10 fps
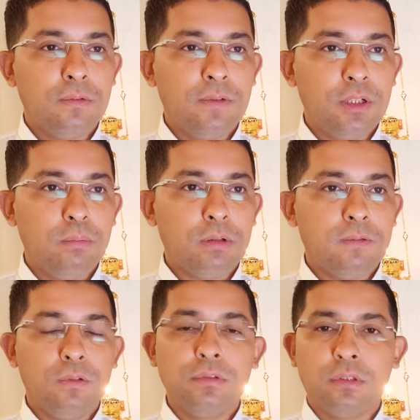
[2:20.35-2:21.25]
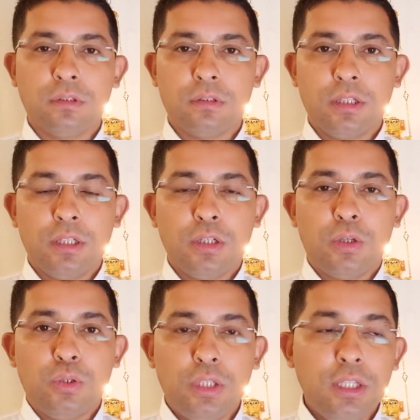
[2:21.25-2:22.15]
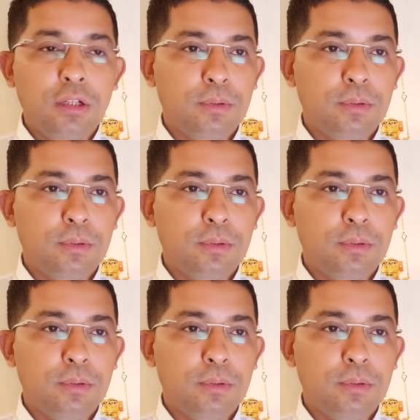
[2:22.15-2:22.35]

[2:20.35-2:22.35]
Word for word: vero e profondo con Dio,